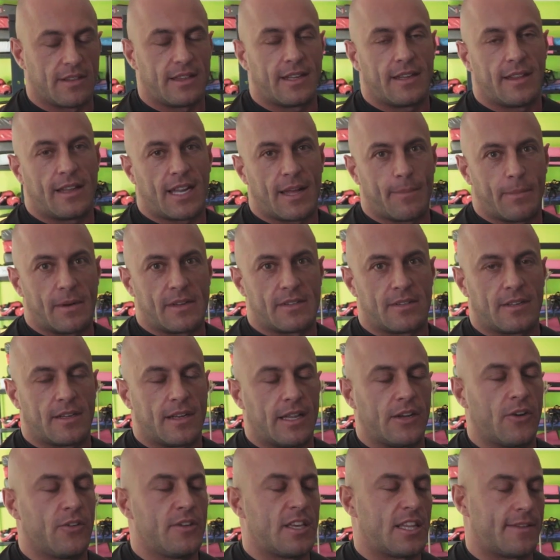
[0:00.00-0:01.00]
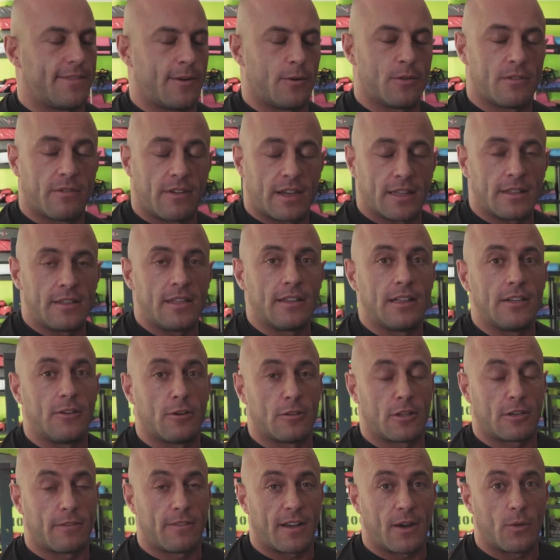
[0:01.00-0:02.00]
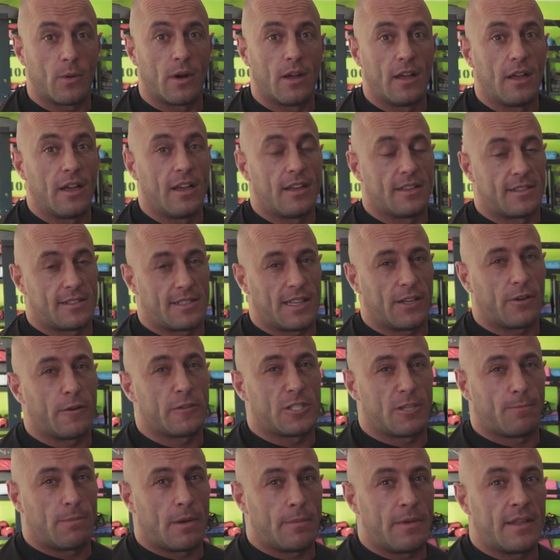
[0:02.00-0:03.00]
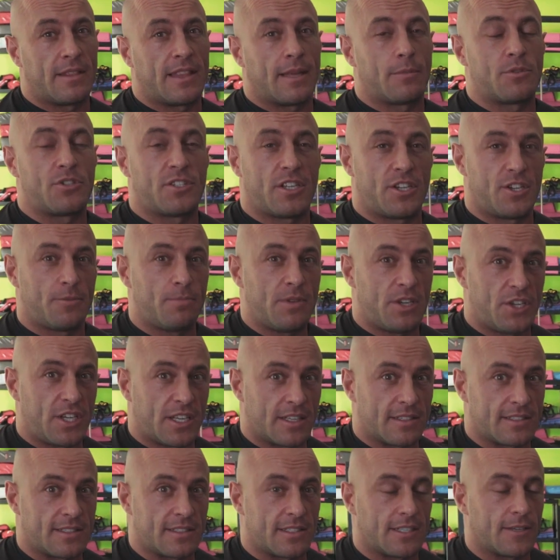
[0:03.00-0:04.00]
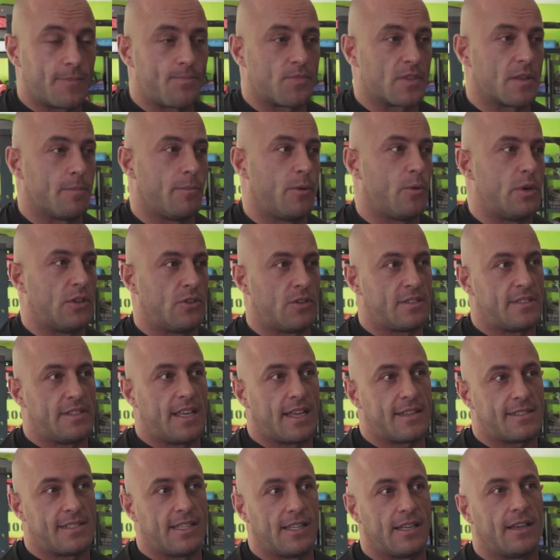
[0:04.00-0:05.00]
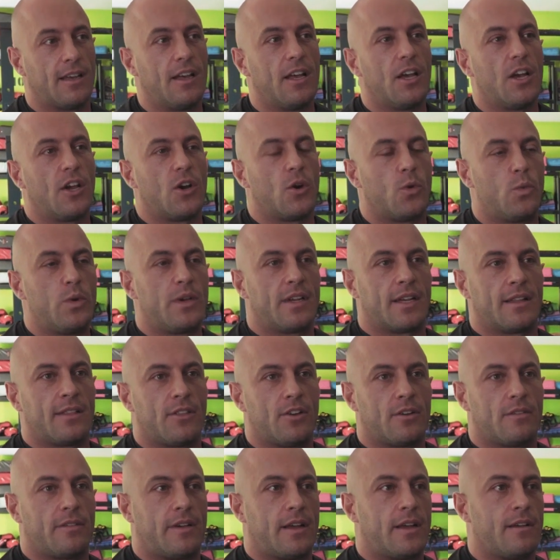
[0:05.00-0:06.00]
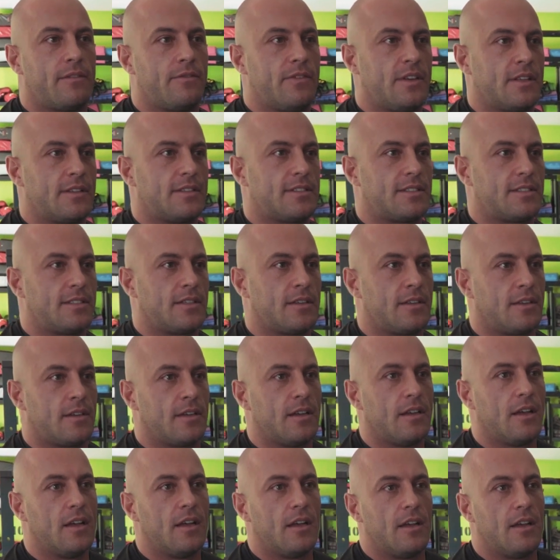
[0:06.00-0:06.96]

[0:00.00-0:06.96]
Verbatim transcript: trenera personalnego nie trwał dwa dni, tylko trwał, z tego co pamiętam, sześć miesięcy. Były to zjazdy weekendowe, więc y,